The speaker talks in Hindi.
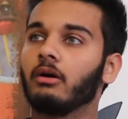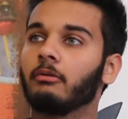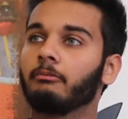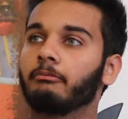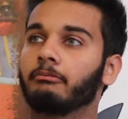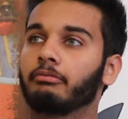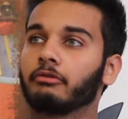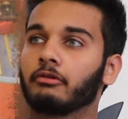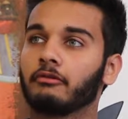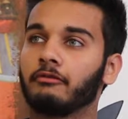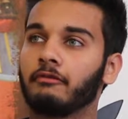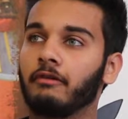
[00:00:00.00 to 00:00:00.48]

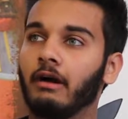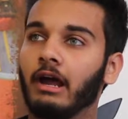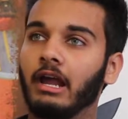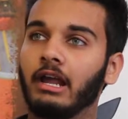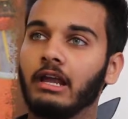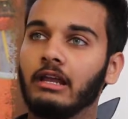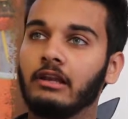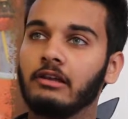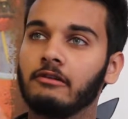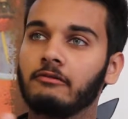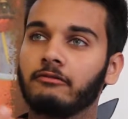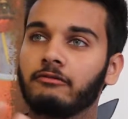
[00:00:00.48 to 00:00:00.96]

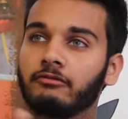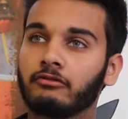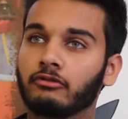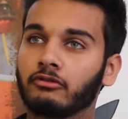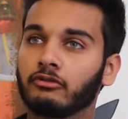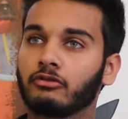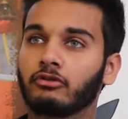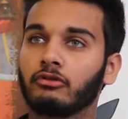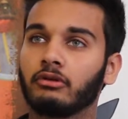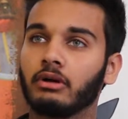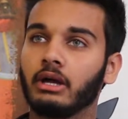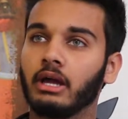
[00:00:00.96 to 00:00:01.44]
प्रोफाइल
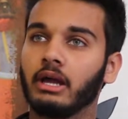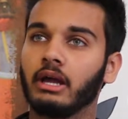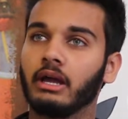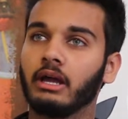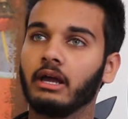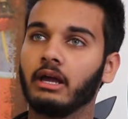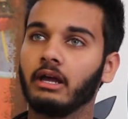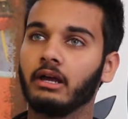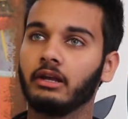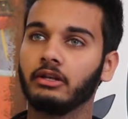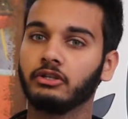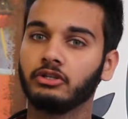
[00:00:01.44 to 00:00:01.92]
फ़ोटो
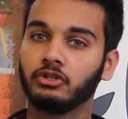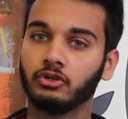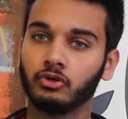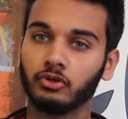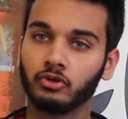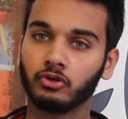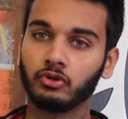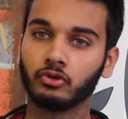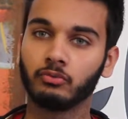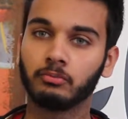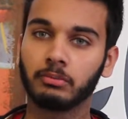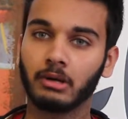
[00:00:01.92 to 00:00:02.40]
है
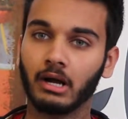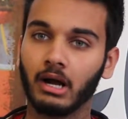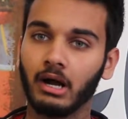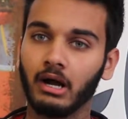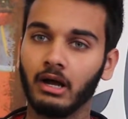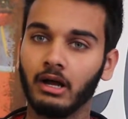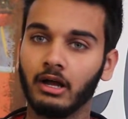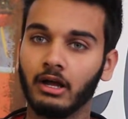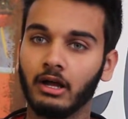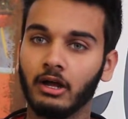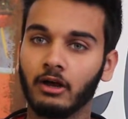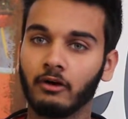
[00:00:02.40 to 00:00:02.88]
यूट्यूब का
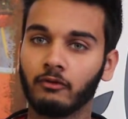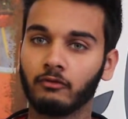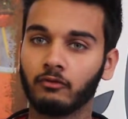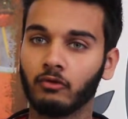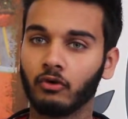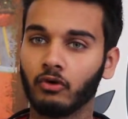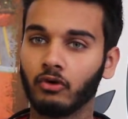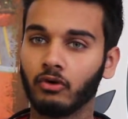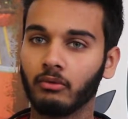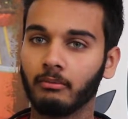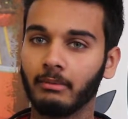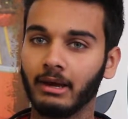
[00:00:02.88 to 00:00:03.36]

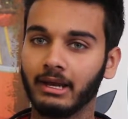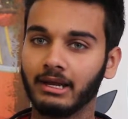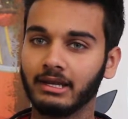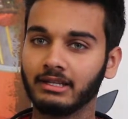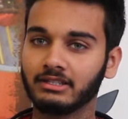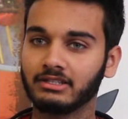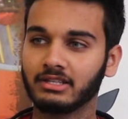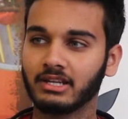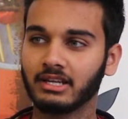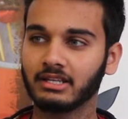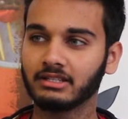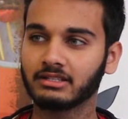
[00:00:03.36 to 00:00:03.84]
वो मैंने
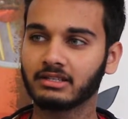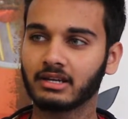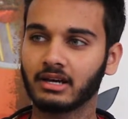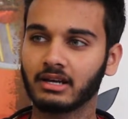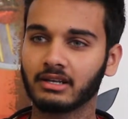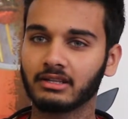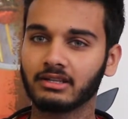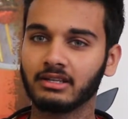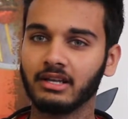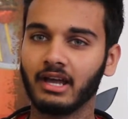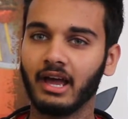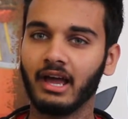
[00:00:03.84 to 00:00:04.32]
चेंज कर
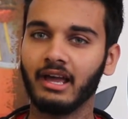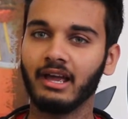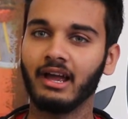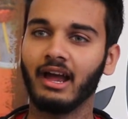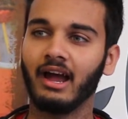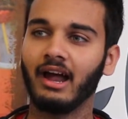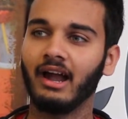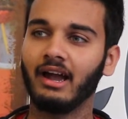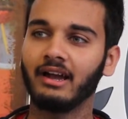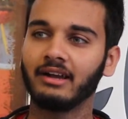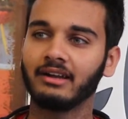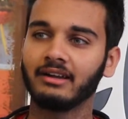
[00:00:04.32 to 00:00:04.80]
दिया
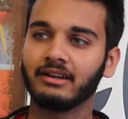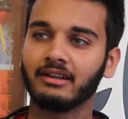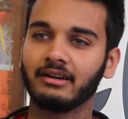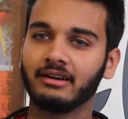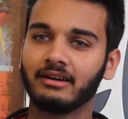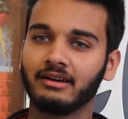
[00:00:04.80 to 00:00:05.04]
है एंड